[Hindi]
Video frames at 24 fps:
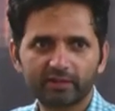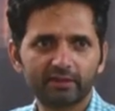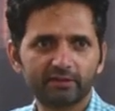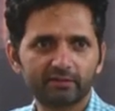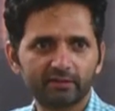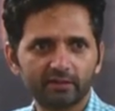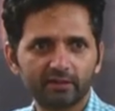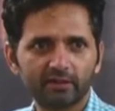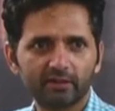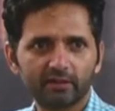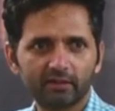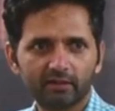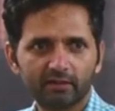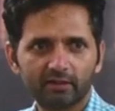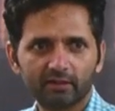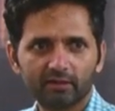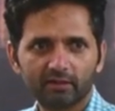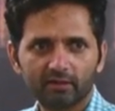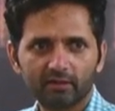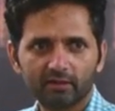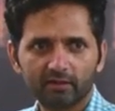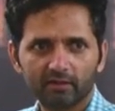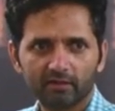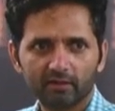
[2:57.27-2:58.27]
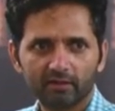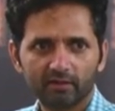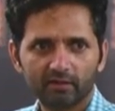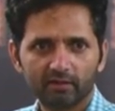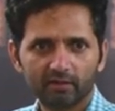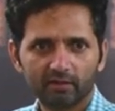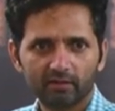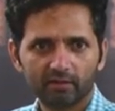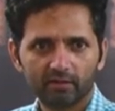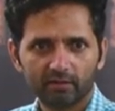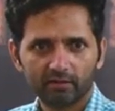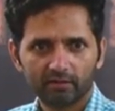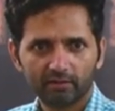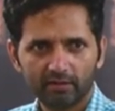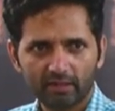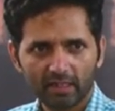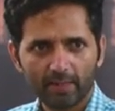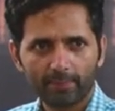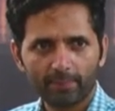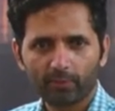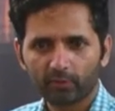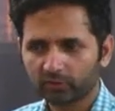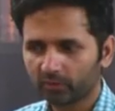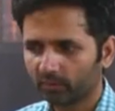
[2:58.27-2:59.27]
ऐसे नहीं
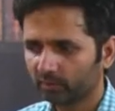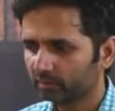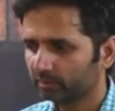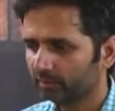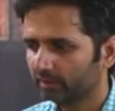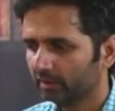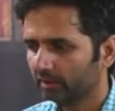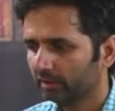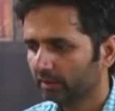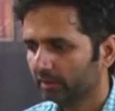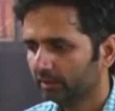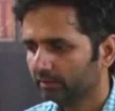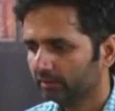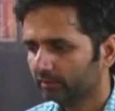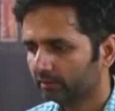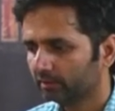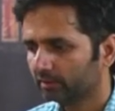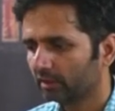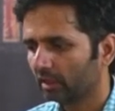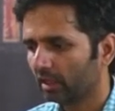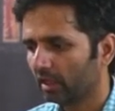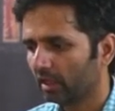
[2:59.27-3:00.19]
आपको समझ में जितना